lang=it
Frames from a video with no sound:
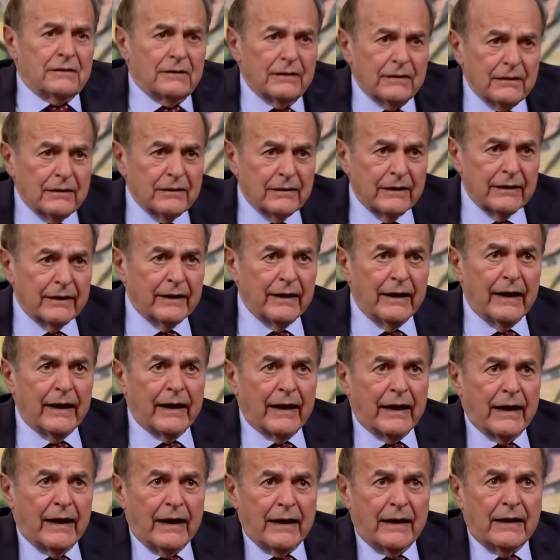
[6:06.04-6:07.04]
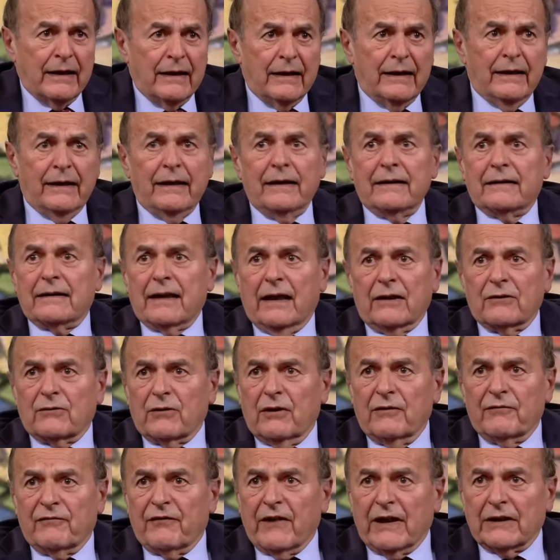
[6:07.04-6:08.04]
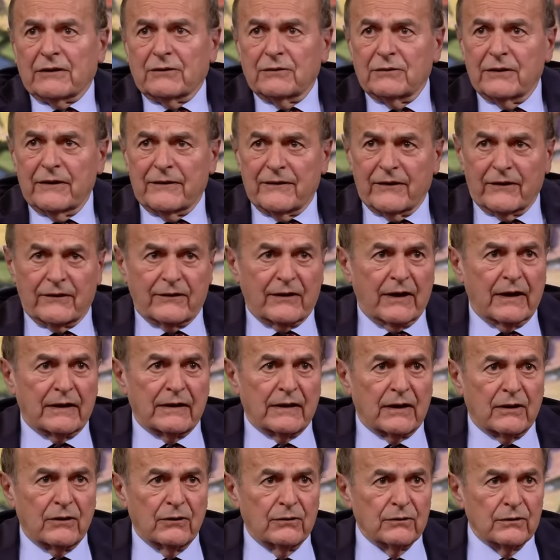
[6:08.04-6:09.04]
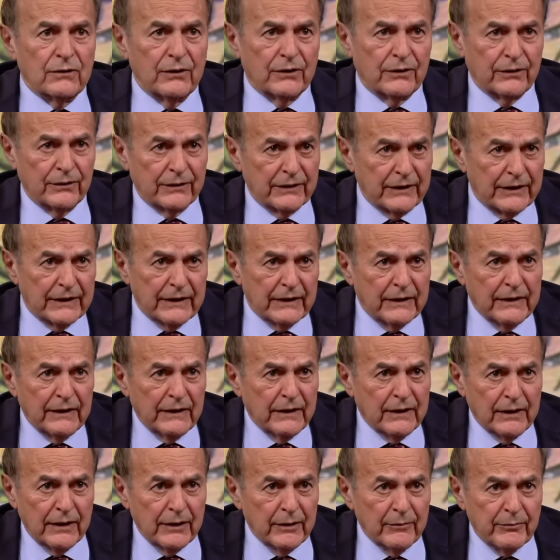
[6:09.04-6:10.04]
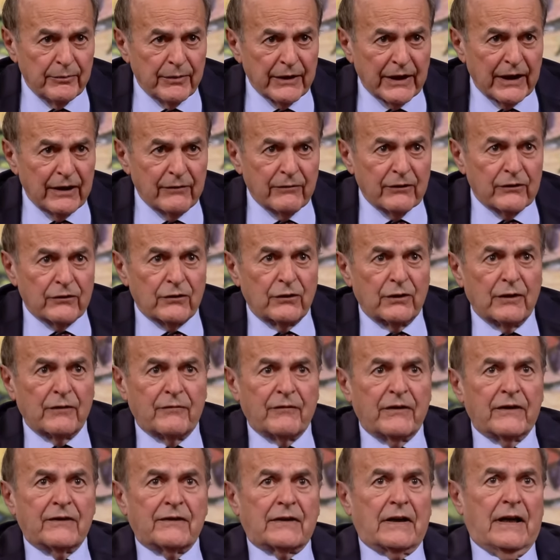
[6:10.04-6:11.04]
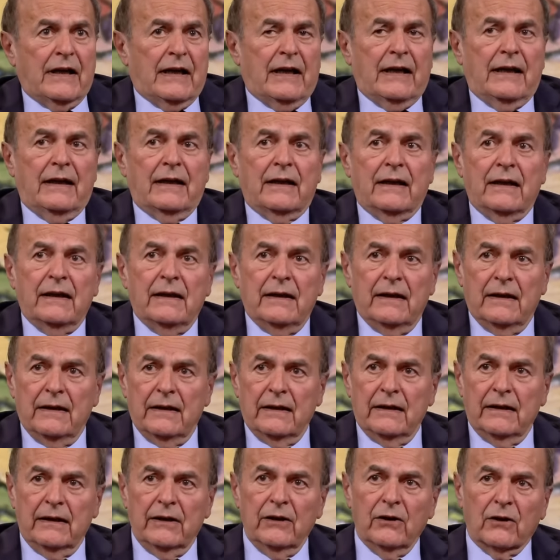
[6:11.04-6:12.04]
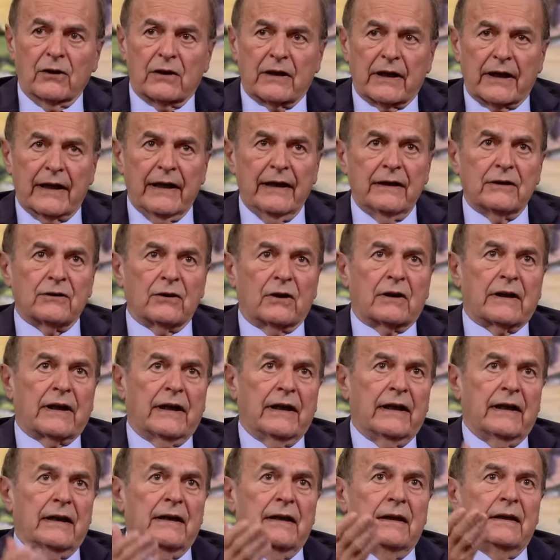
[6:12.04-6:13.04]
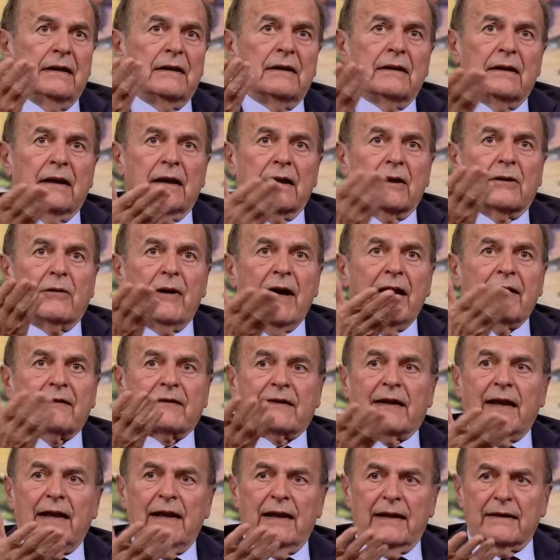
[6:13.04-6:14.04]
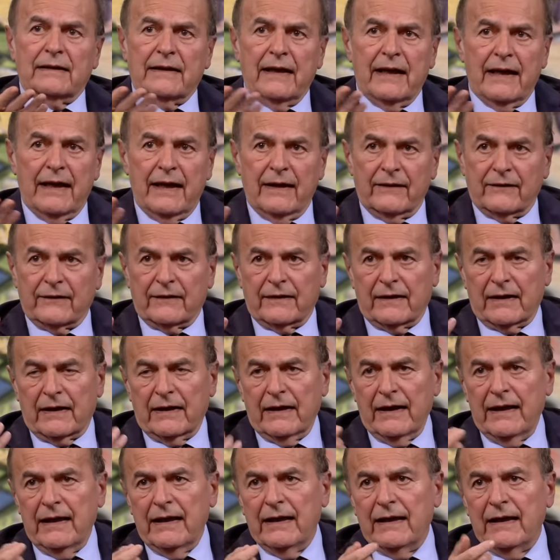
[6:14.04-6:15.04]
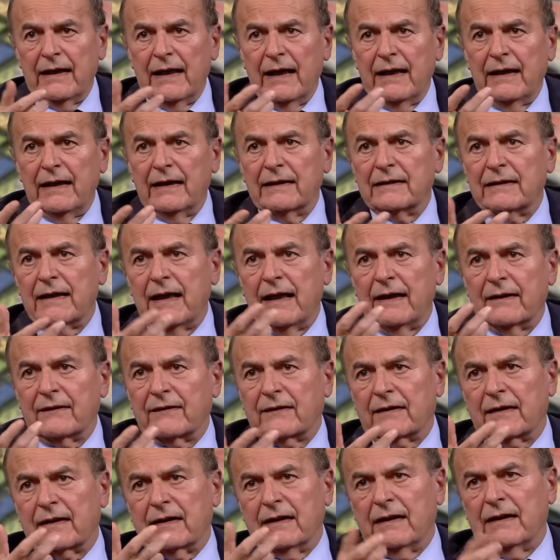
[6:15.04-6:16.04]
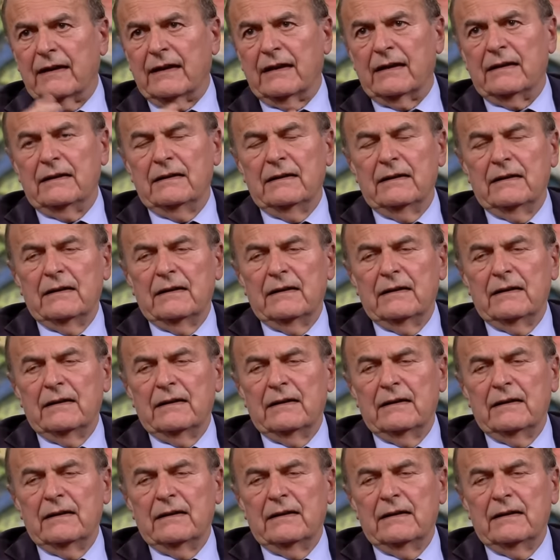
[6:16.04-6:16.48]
eh, illegale, intanto hanno fatto 17 condoni eh, per l'evasione fiscale. Io credo che questa è la destra, è la, è la destra